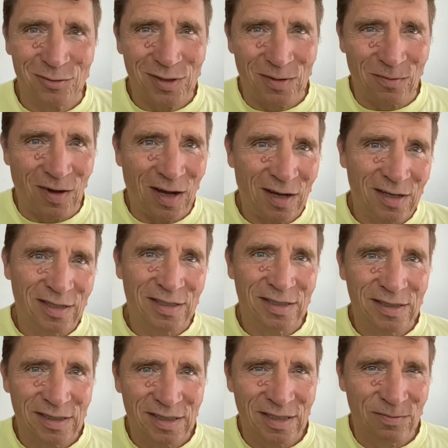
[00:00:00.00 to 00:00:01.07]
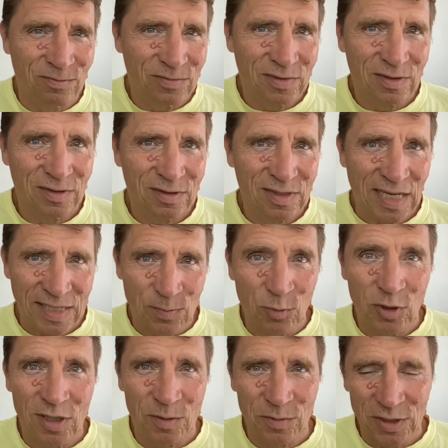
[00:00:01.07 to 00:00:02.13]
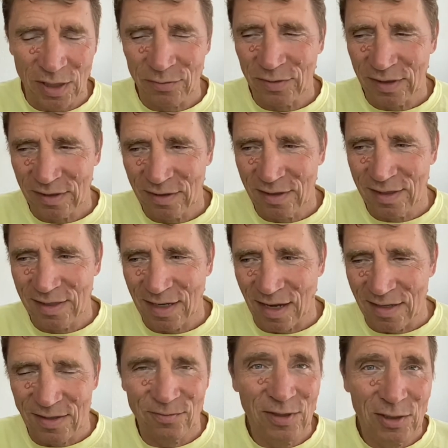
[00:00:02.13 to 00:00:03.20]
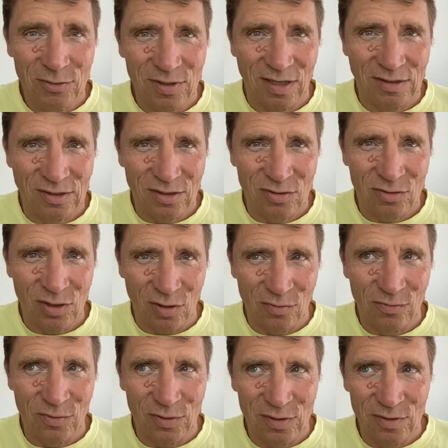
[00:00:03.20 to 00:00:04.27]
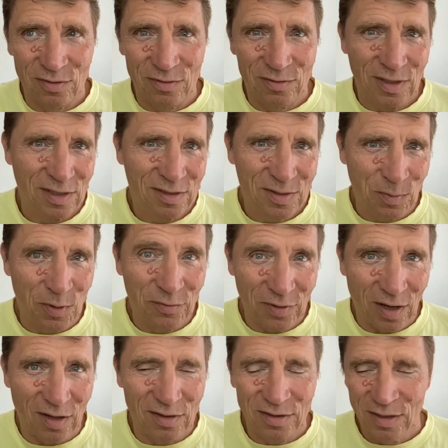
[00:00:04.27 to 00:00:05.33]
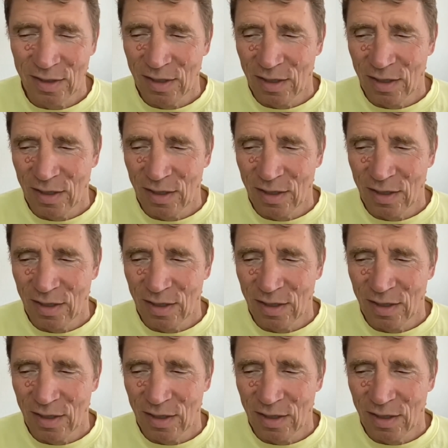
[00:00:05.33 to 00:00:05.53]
Und da war er ähm, sechs Monate beschäftigt, diese ganzen Videos anzuschauen von den zwölf Jahren